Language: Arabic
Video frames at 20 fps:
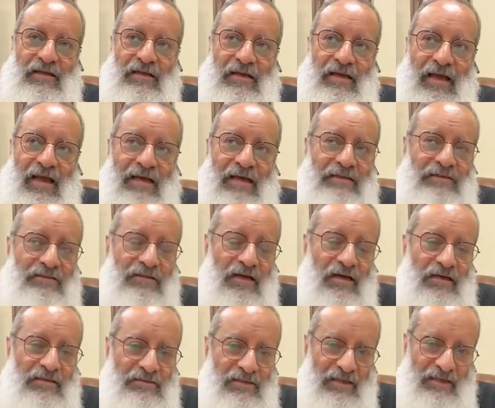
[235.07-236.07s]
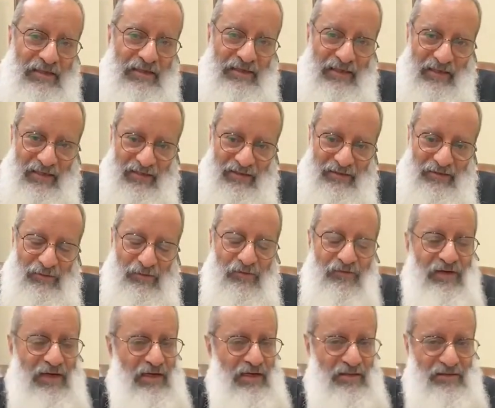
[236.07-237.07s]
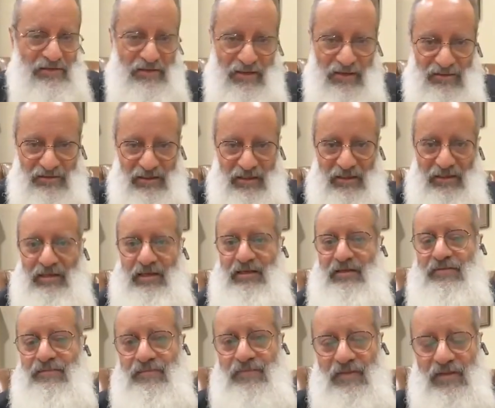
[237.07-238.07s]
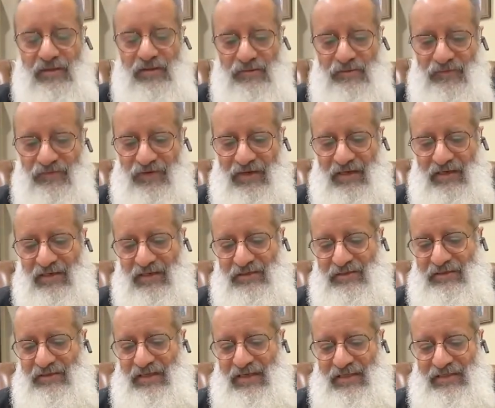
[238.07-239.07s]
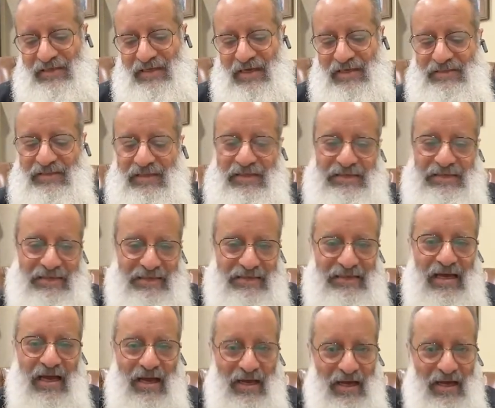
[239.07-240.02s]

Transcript: حد اخطا الي وفعلا اخطا الي وفعلا يعني انا ليا